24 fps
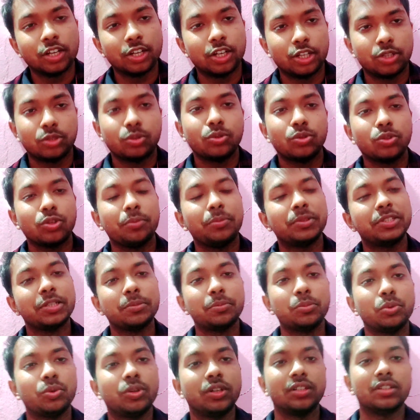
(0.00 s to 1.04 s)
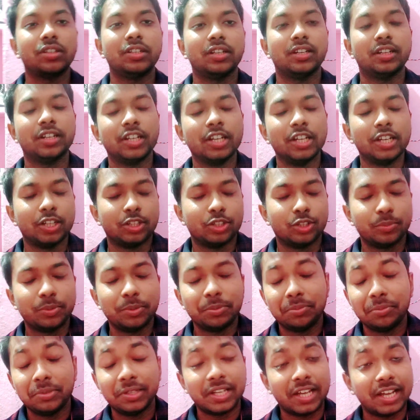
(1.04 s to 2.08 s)
रात को तो हमेशा भूख लगती है तो
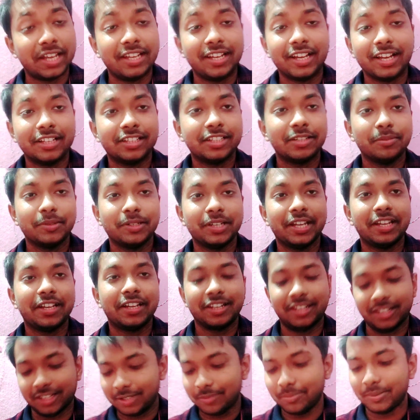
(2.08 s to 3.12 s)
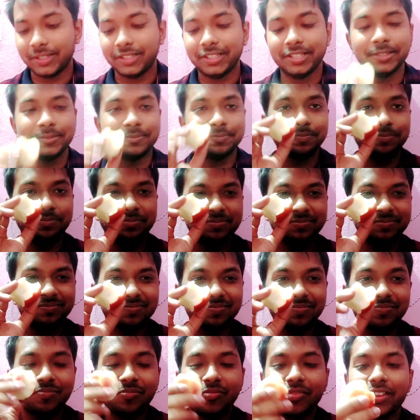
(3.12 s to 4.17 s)
अभी मिठाई खाए थे मिठाई खाने के बाद
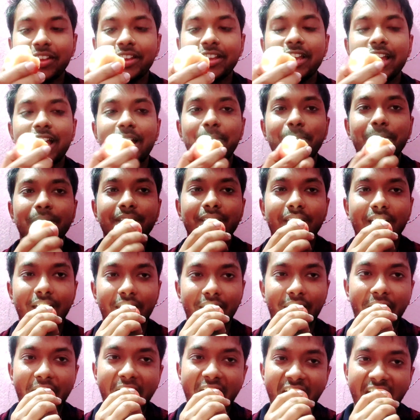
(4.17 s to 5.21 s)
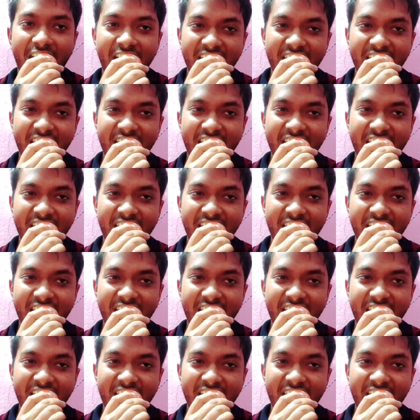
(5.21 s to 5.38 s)
ये एप्पल खा रहे हैं